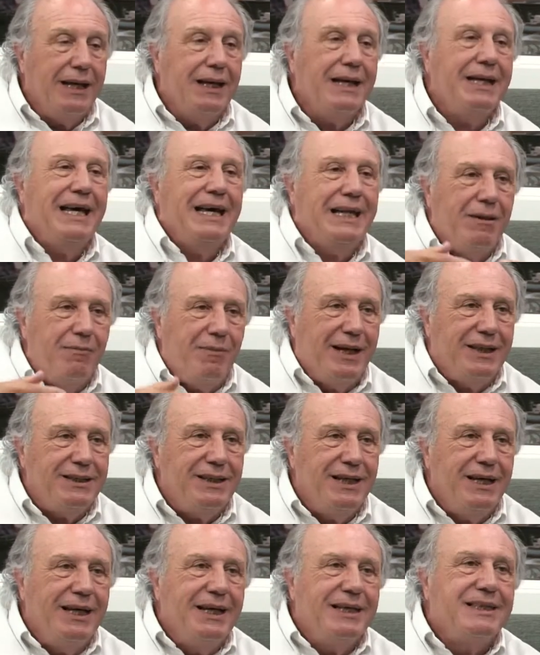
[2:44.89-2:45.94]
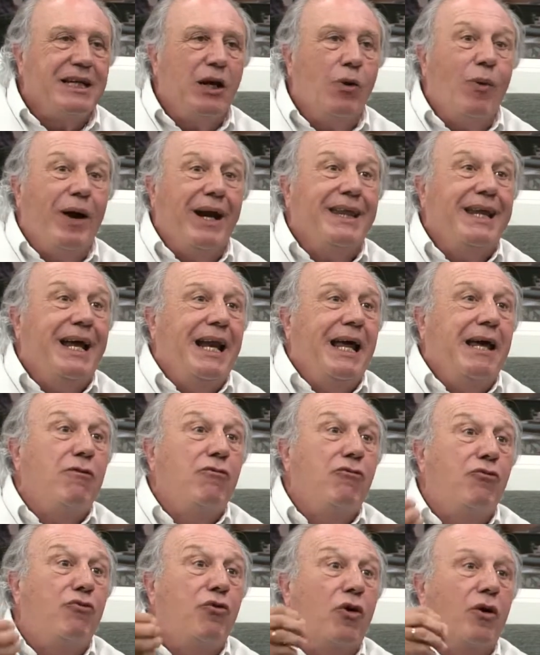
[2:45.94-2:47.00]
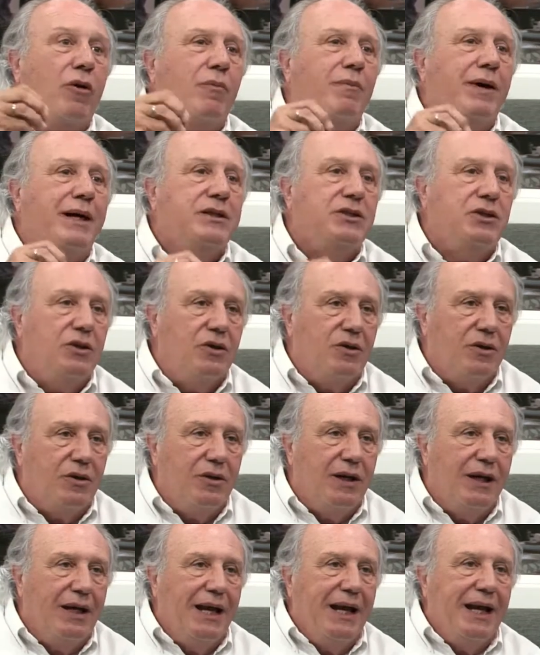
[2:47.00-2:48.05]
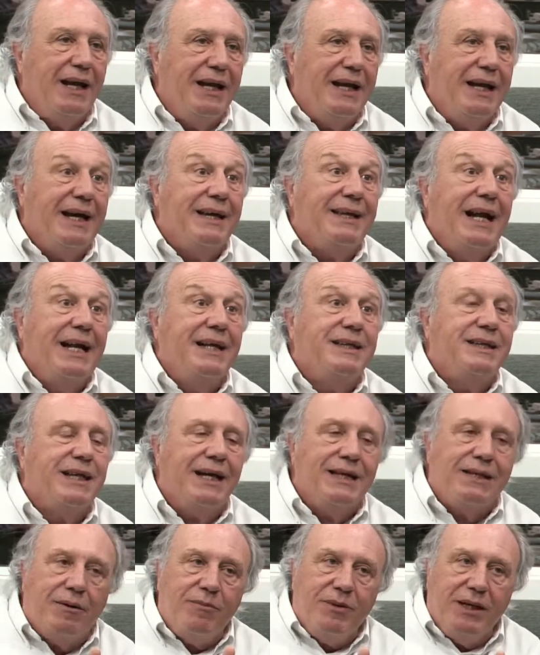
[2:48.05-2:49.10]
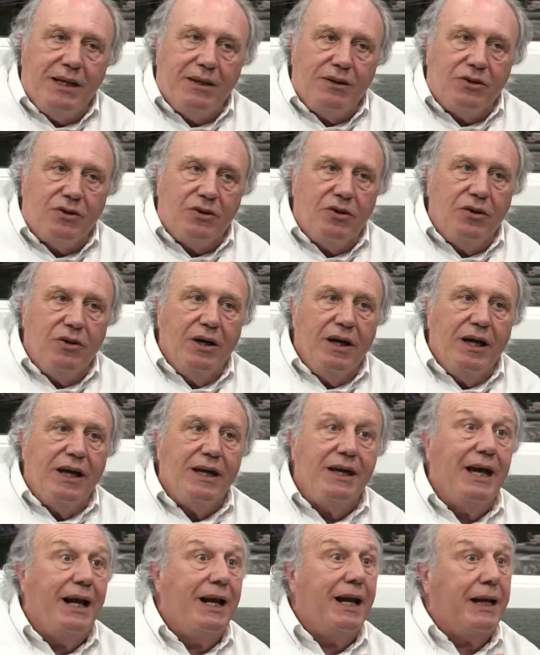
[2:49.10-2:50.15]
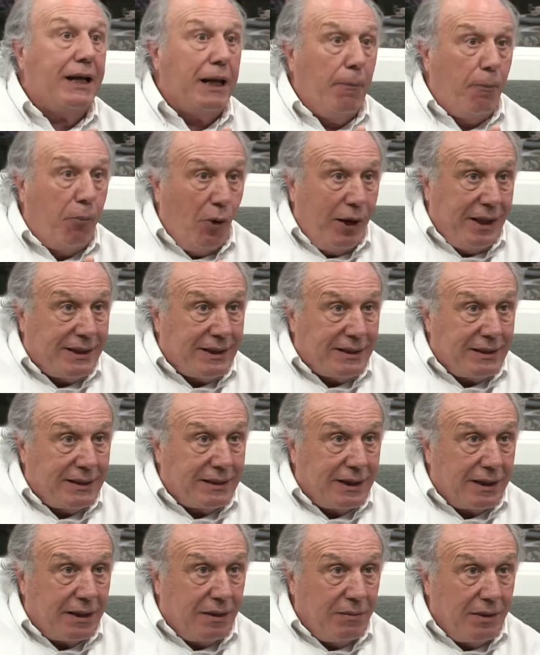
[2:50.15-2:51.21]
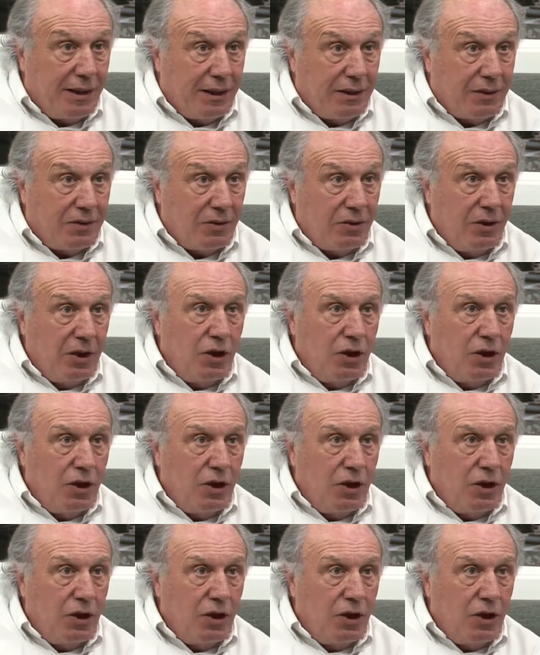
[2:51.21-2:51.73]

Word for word: Y además se guarda la información ligada al tratamiento y a las respuestas al tratamiento.